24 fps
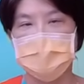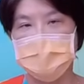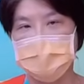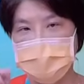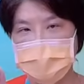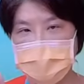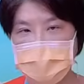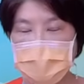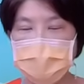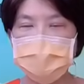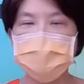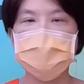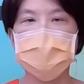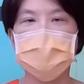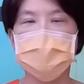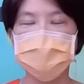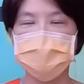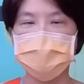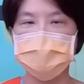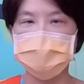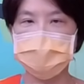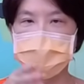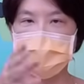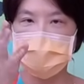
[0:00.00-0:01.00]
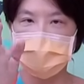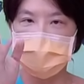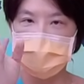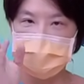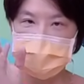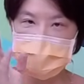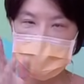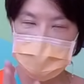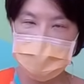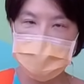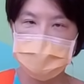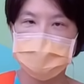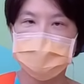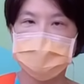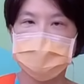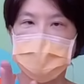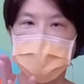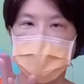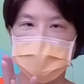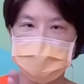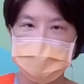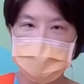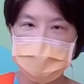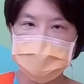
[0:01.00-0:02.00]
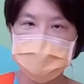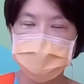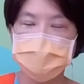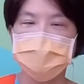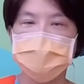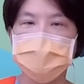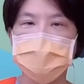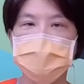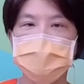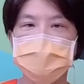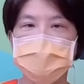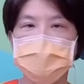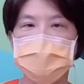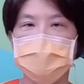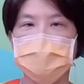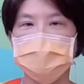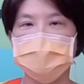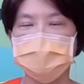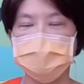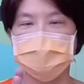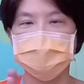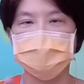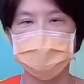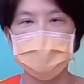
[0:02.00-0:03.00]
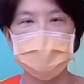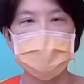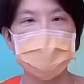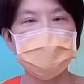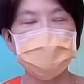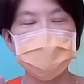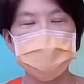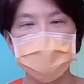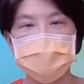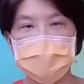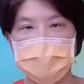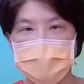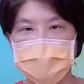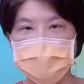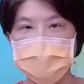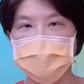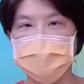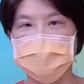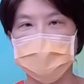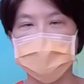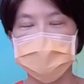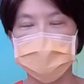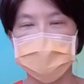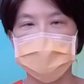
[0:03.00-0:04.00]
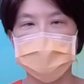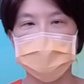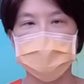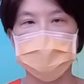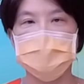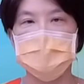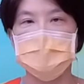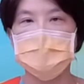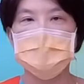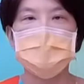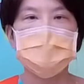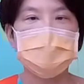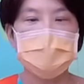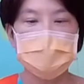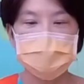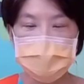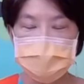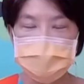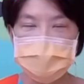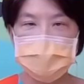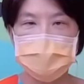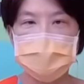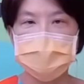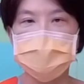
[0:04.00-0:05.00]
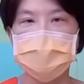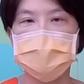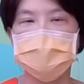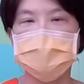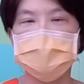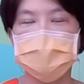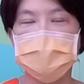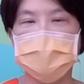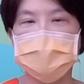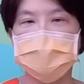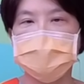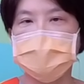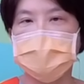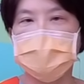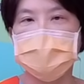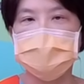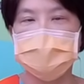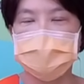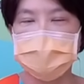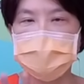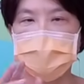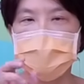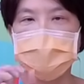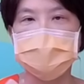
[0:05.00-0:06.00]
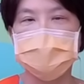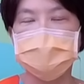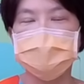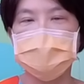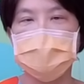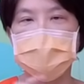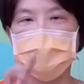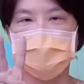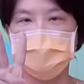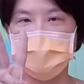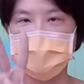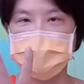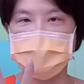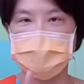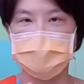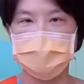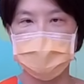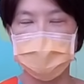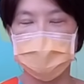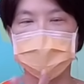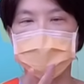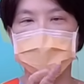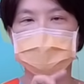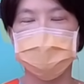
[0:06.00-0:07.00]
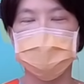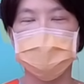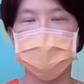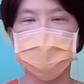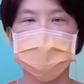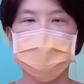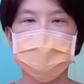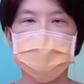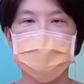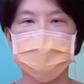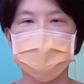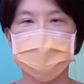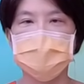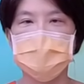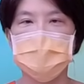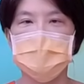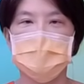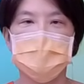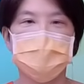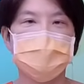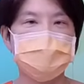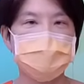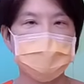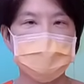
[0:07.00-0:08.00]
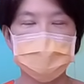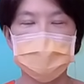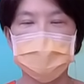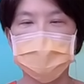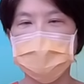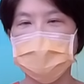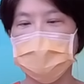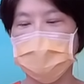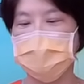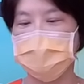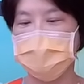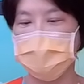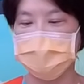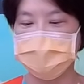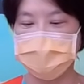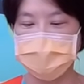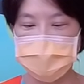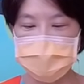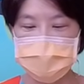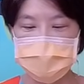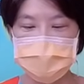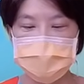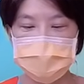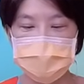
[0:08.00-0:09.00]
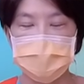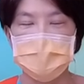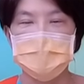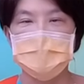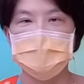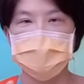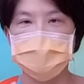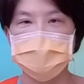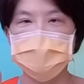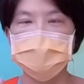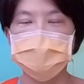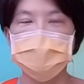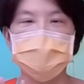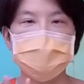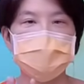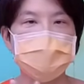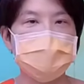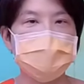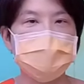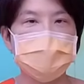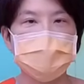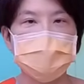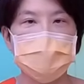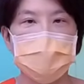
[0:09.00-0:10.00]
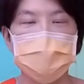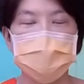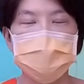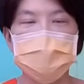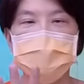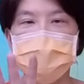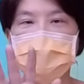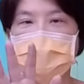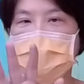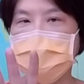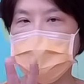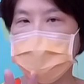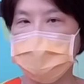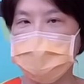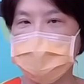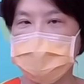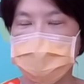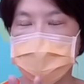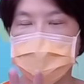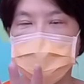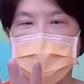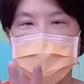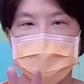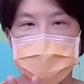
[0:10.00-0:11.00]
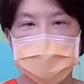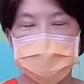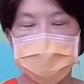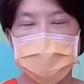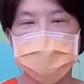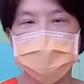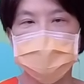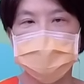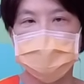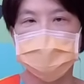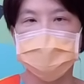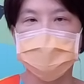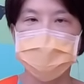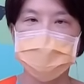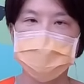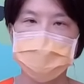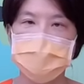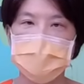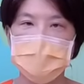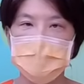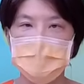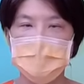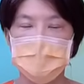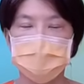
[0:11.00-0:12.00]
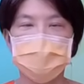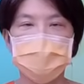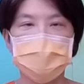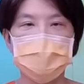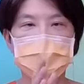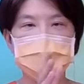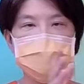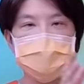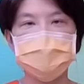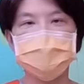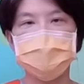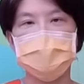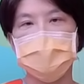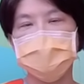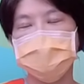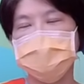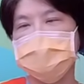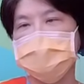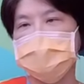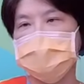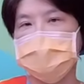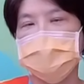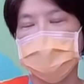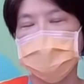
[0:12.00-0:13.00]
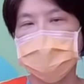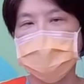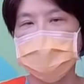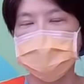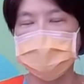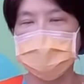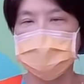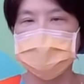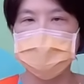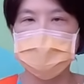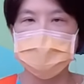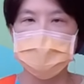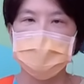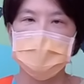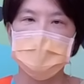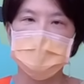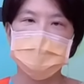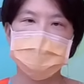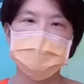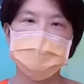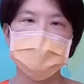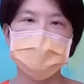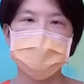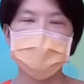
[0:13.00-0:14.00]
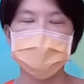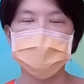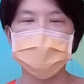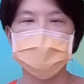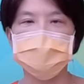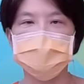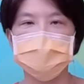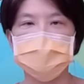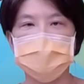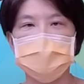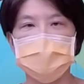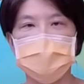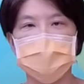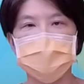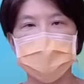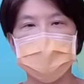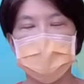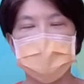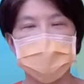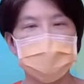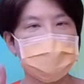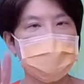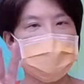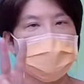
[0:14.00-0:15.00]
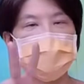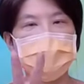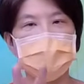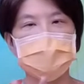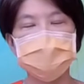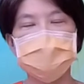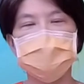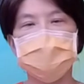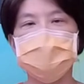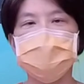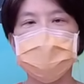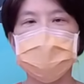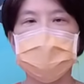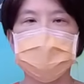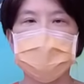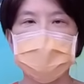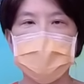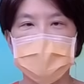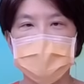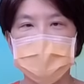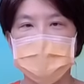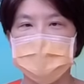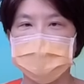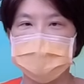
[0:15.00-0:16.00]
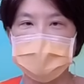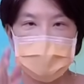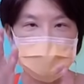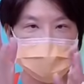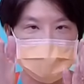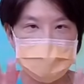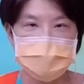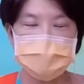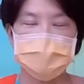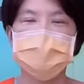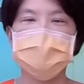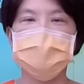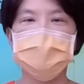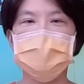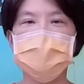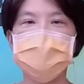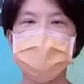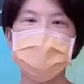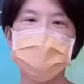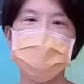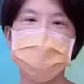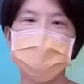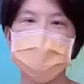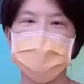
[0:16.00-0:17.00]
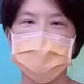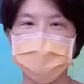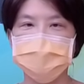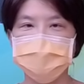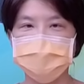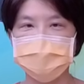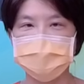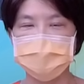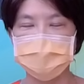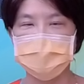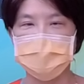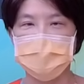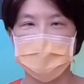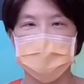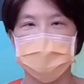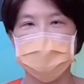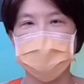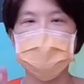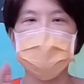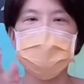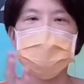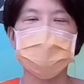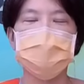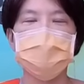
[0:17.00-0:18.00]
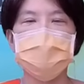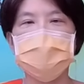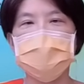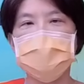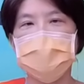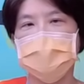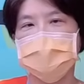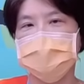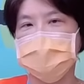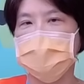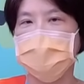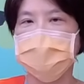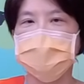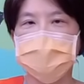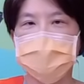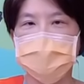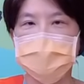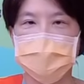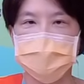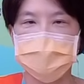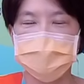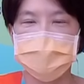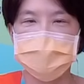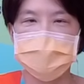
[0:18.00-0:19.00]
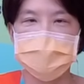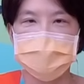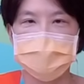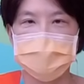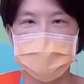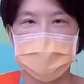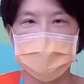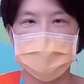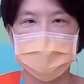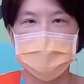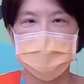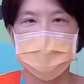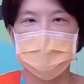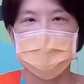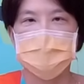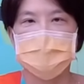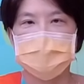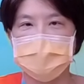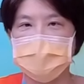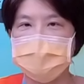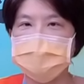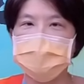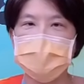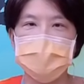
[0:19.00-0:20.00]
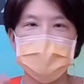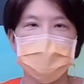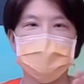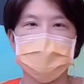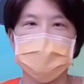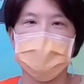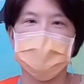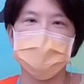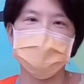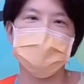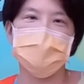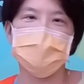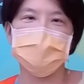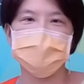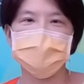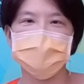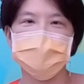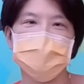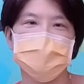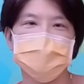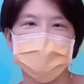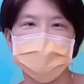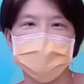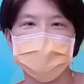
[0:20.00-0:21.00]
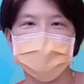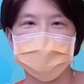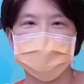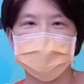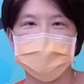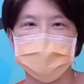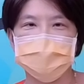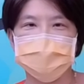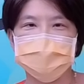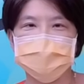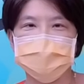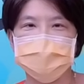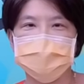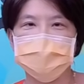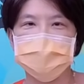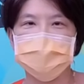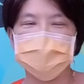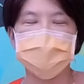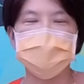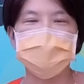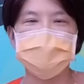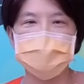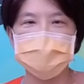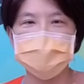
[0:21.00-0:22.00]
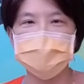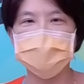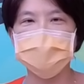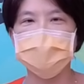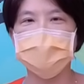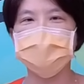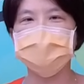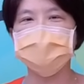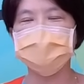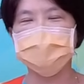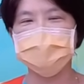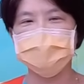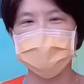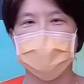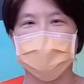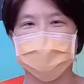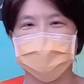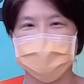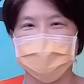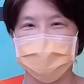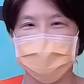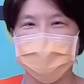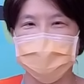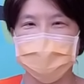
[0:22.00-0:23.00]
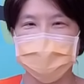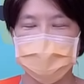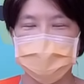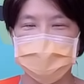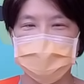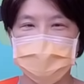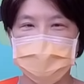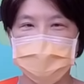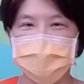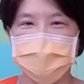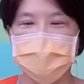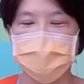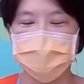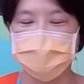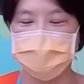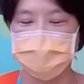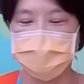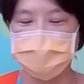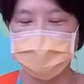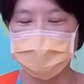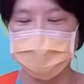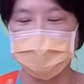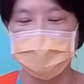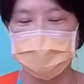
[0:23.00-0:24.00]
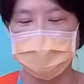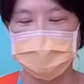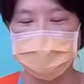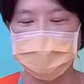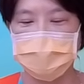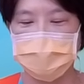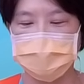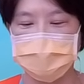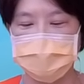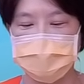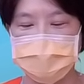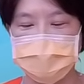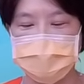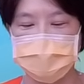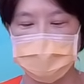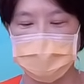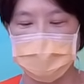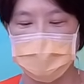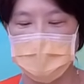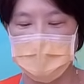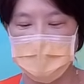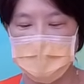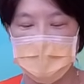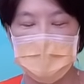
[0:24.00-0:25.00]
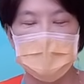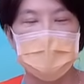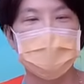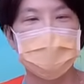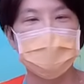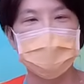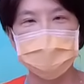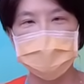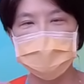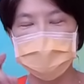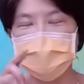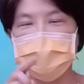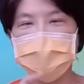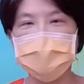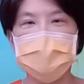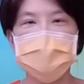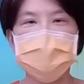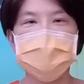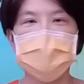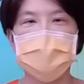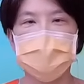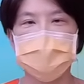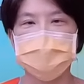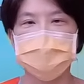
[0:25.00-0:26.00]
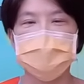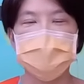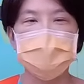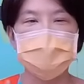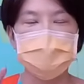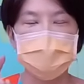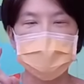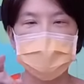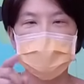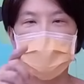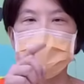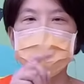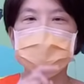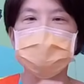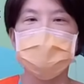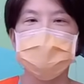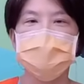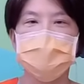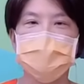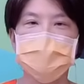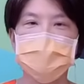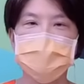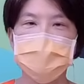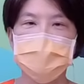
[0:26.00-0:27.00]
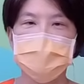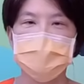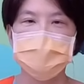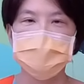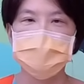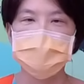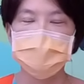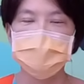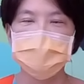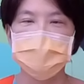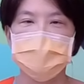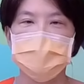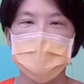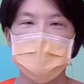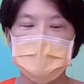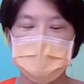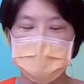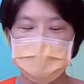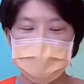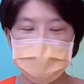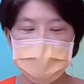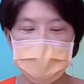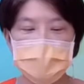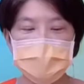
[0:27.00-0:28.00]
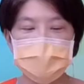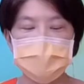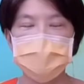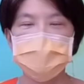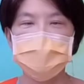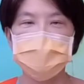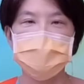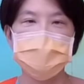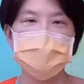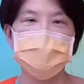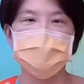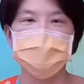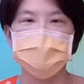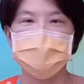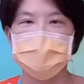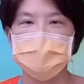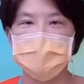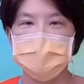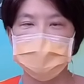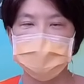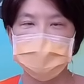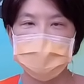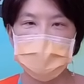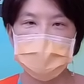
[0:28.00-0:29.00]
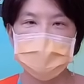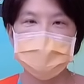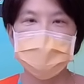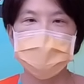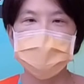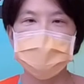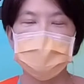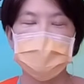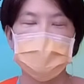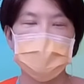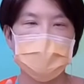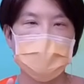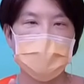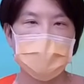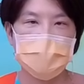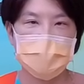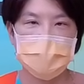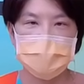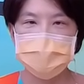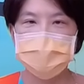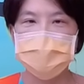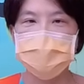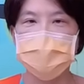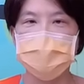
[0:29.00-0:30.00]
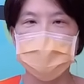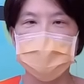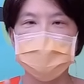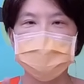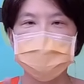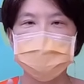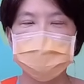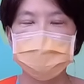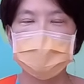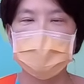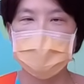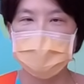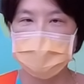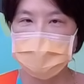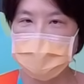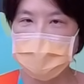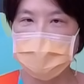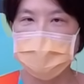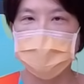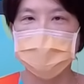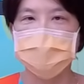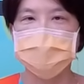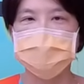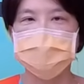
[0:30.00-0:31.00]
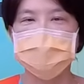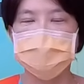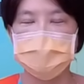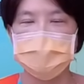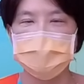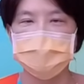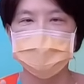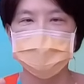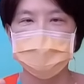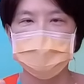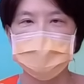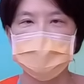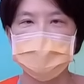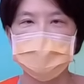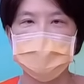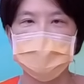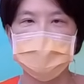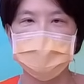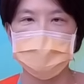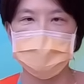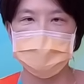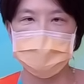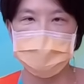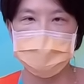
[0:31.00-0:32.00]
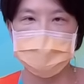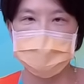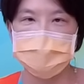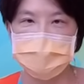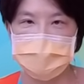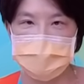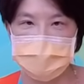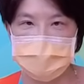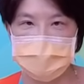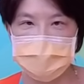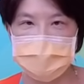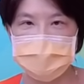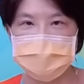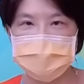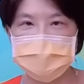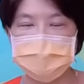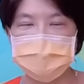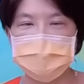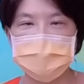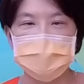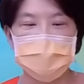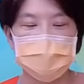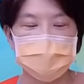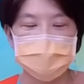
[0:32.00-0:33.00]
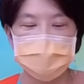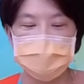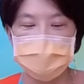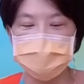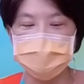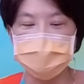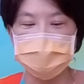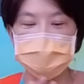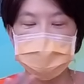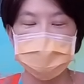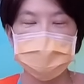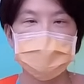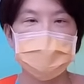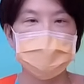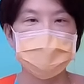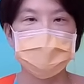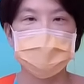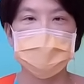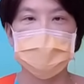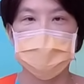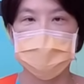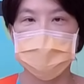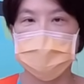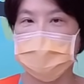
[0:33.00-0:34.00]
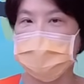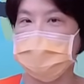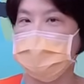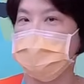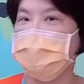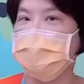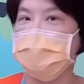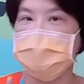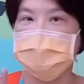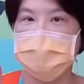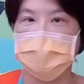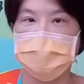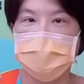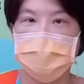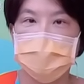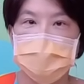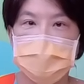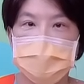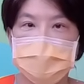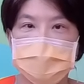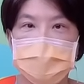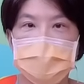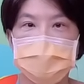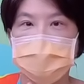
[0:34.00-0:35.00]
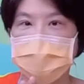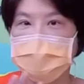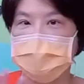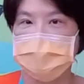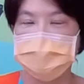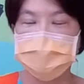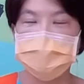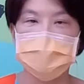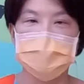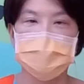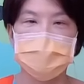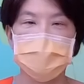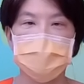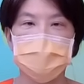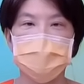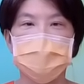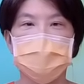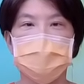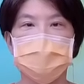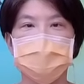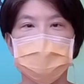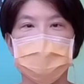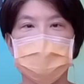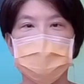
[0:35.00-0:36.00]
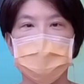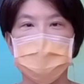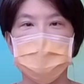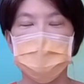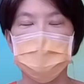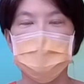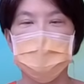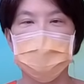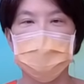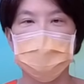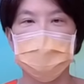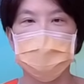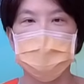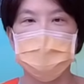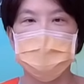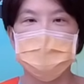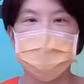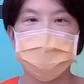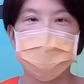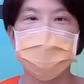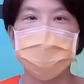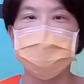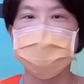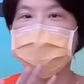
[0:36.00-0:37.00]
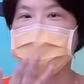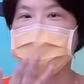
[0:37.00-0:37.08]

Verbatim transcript: 要不然就是你打定主意之后，你不要去管混乱期。那我就要教大家，今天要跟大家分享两个方向，我觉得很好玩。最近的市场都在讨论通膨之下，你的投资数，不管是防御型的或者是积极型的，你都有两种做法。但我直接区分，你也没有看鱿鱼游戏的，跟没有看鱿鱼游戏的，我觉得你可以做这样的一个区分去做一个投资了。我们先来讲，你有没有看过鱿鱼游戏？这个是。现在韩国当红的这个影集，好，听说一下就看完了，我还没看完，但我儿子也看完了，好，这我